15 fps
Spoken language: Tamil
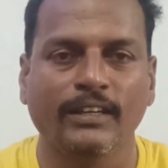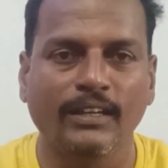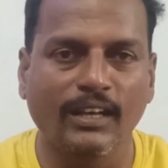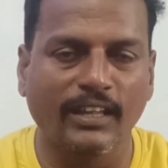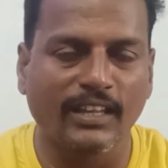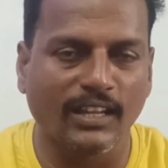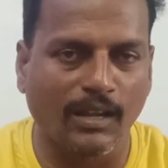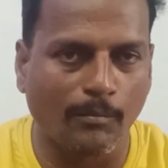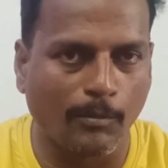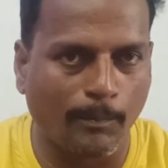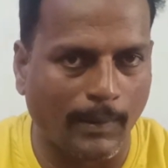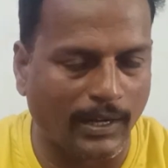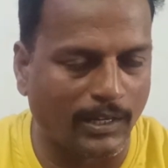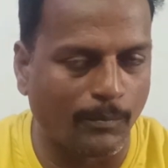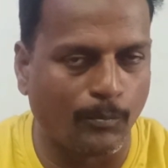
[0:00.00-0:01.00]
இன்னைக்கு நாம்
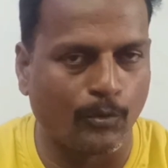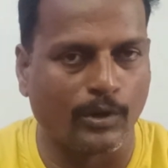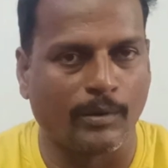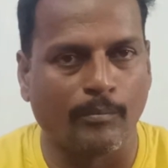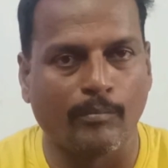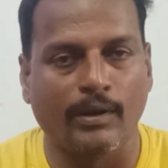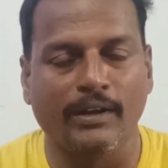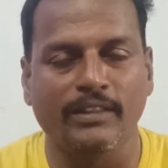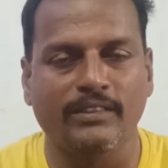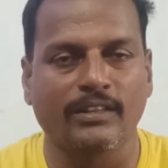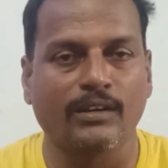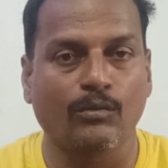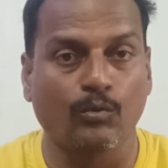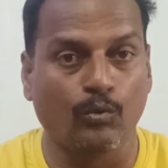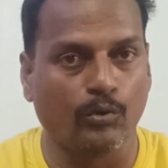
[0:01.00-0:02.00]
பார்க்க போகிற
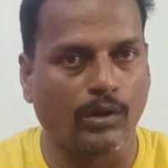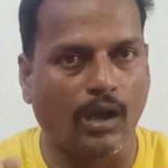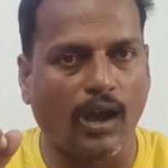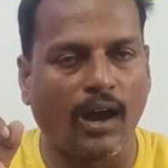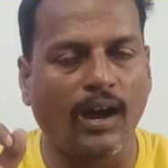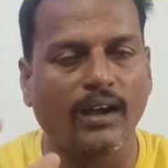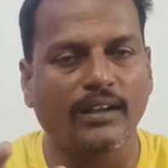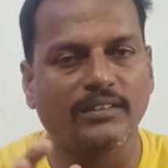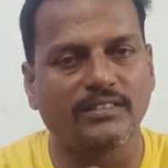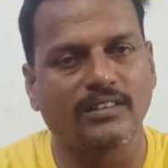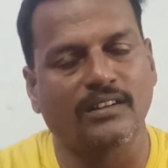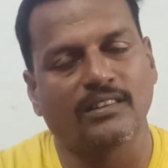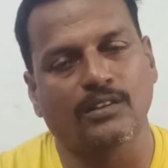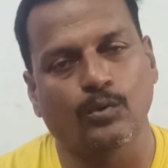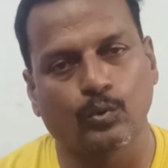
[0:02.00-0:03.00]
மனிதர் ஒரு
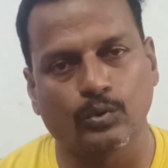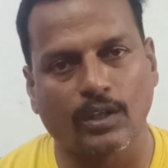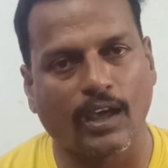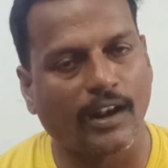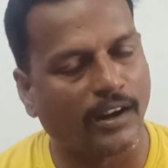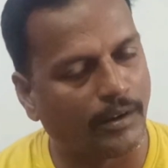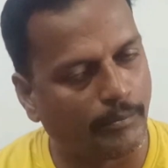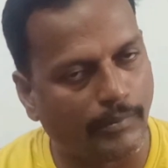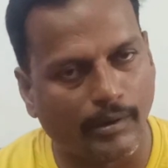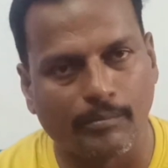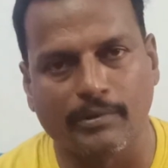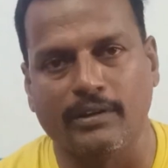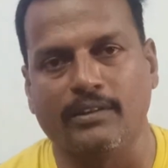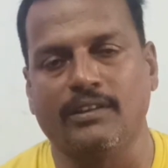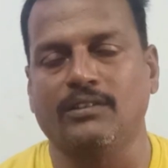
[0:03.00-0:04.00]
ஆகச்சிறந்த உதாரணம்
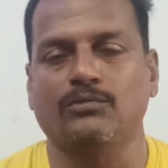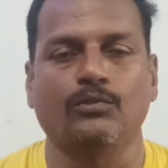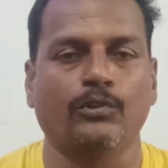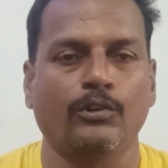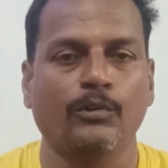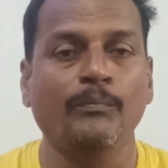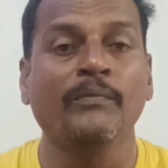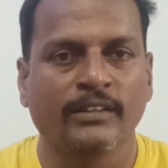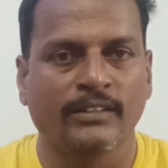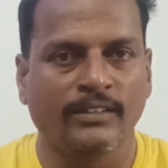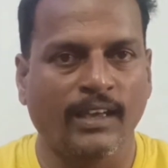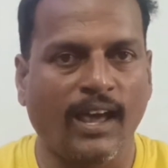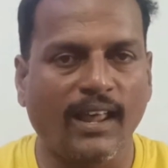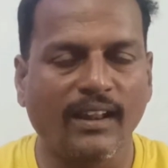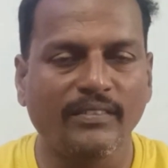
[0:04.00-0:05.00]
அப்படின்னு தான் சொல்லணும்
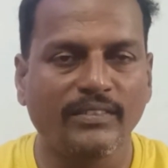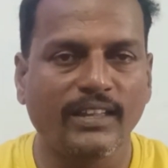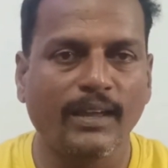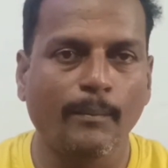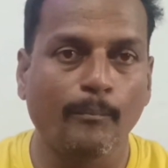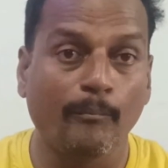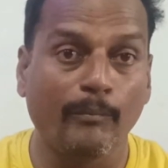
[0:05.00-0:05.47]
யார் அந்த